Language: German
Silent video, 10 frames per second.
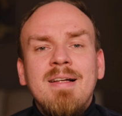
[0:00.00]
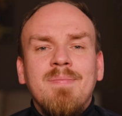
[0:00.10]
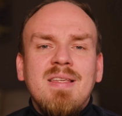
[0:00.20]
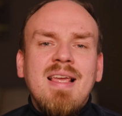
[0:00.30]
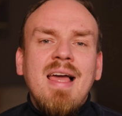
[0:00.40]

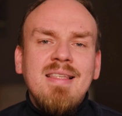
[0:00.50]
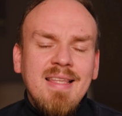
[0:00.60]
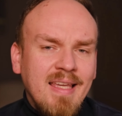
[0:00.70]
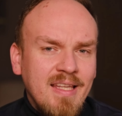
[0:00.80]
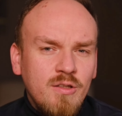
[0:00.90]
Das heißt,
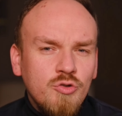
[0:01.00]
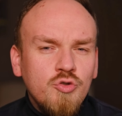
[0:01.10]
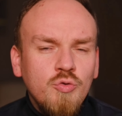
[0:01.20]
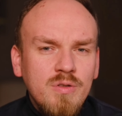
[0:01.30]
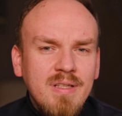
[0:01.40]
der geht dann
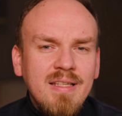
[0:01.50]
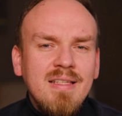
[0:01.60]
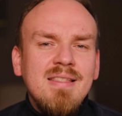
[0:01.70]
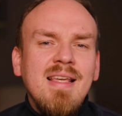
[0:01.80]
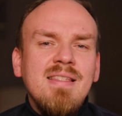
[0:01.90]
schon in
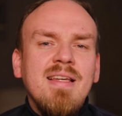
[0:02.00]
eine sehr,